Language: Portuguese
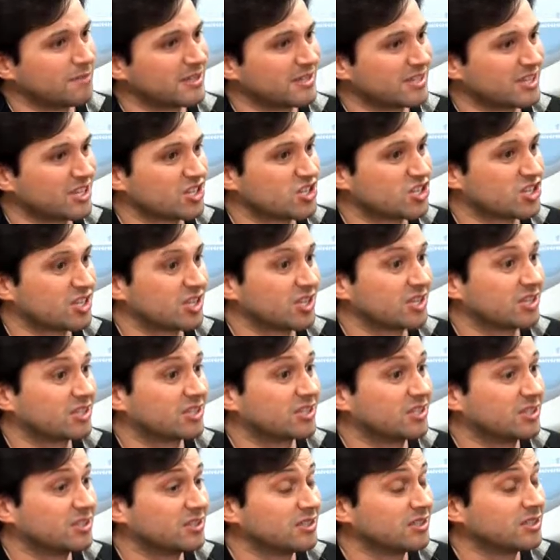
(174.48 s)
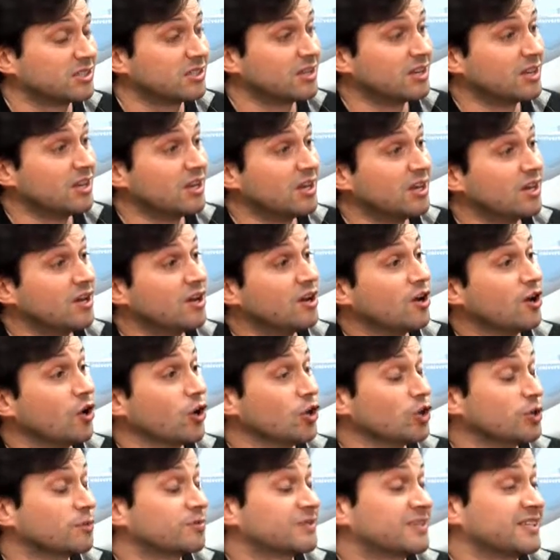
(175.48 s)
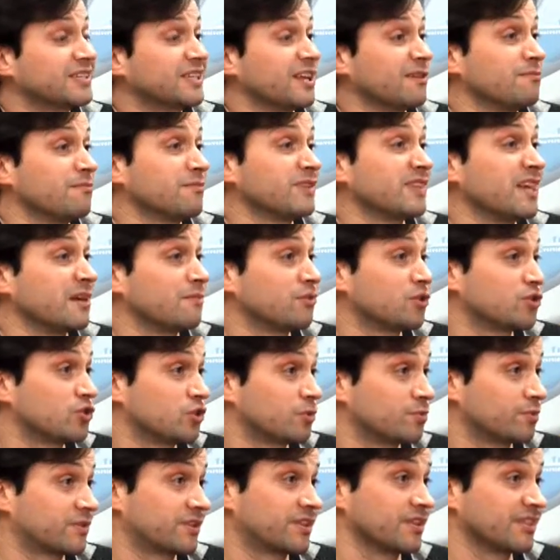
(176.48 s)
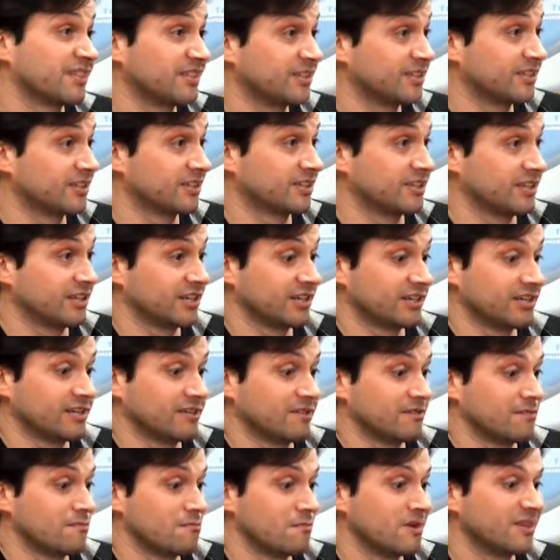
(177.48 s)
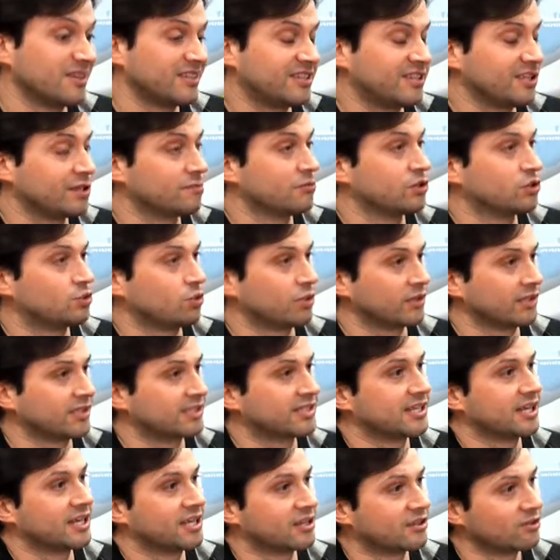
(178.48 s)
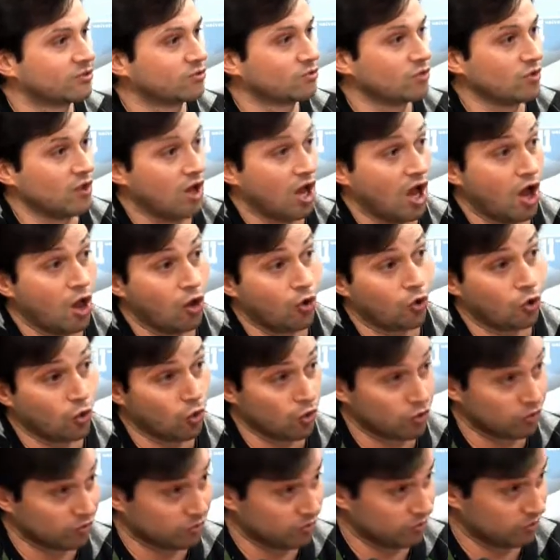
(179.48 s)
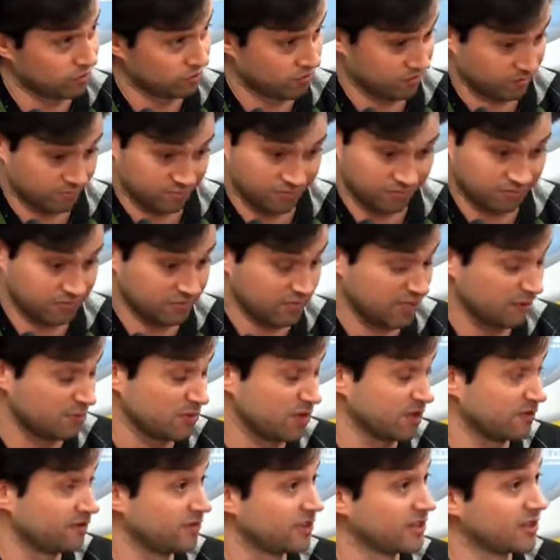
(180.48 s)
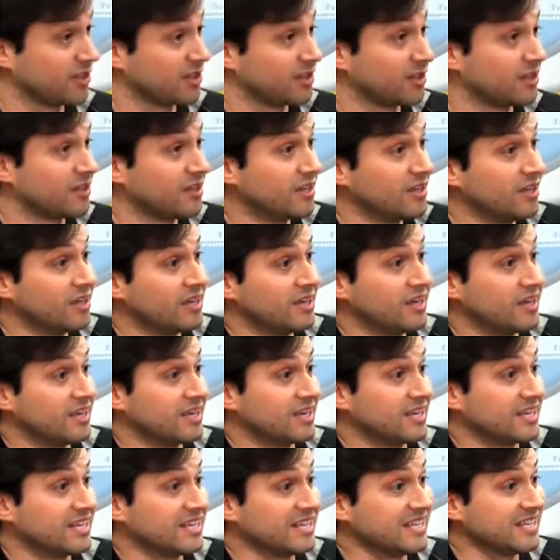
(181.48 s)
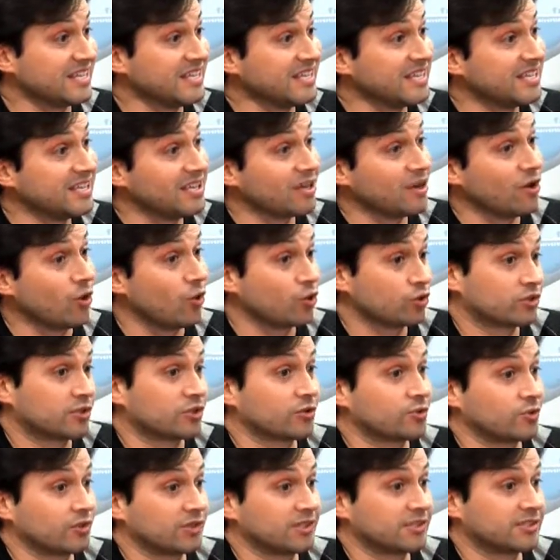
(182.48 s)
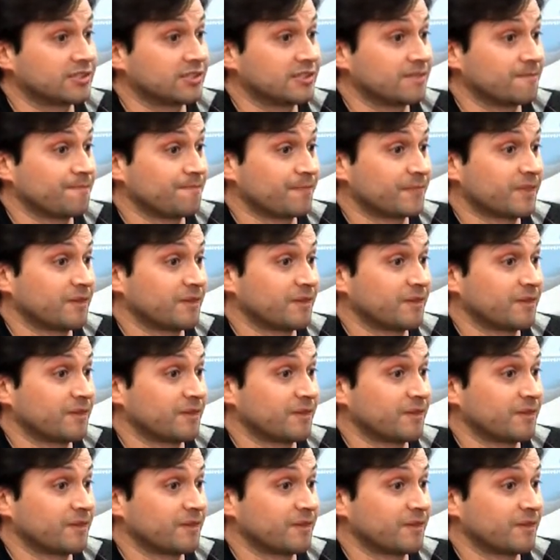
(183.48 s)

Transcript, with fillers: mas achei que a universidade me dava o que eu pretendia, que era manter-me atualizado ao longo da minha vida e outra coisa,